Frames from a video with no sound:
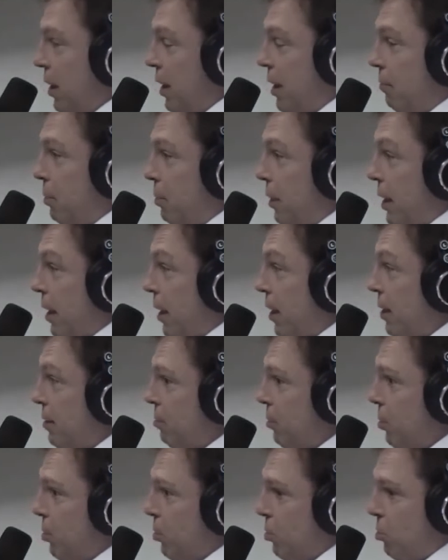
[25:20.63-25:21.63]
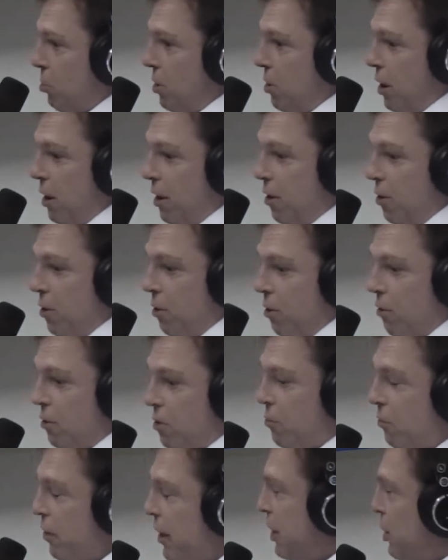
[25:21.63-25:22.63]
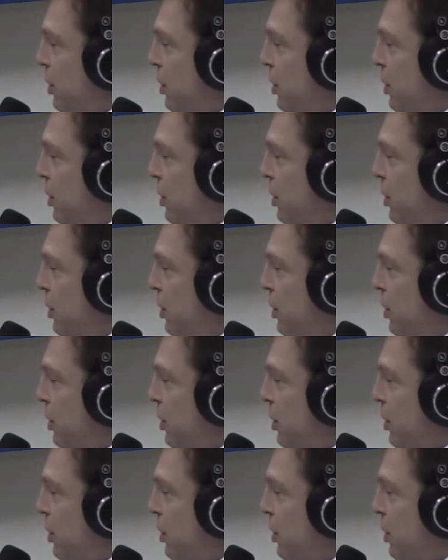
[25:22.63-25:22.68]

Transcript: и капитализм тоже ну, учили, Юрий так... Юрьевич. Вы к